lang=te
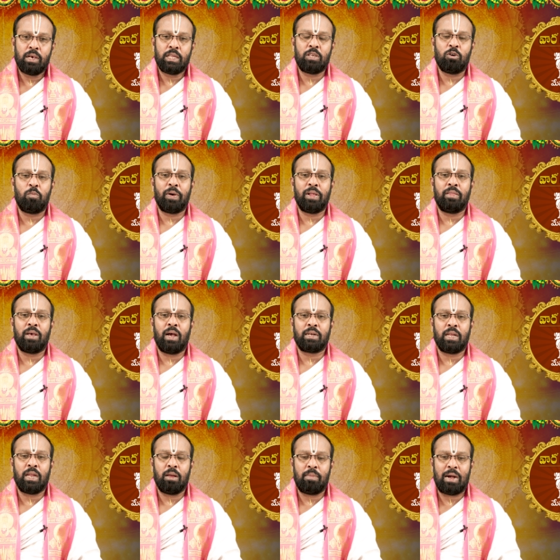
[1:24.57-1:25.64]

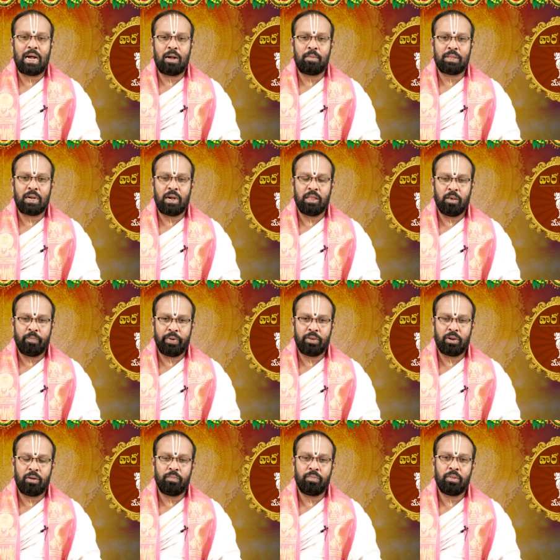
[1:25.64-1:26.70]
శివపంచాక్షరి మహామంత్రాలు
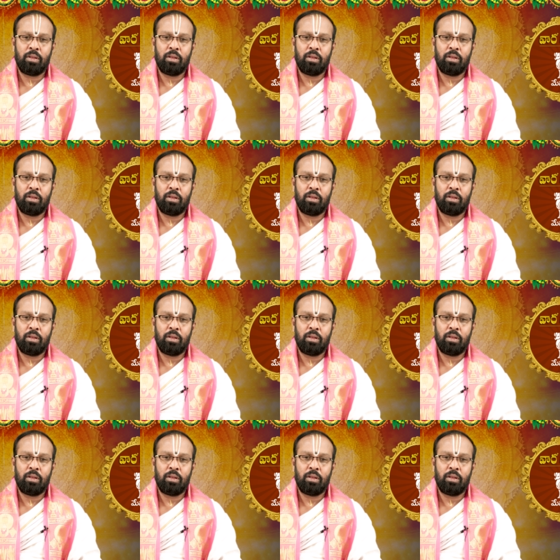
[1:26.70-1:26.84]
జపించడం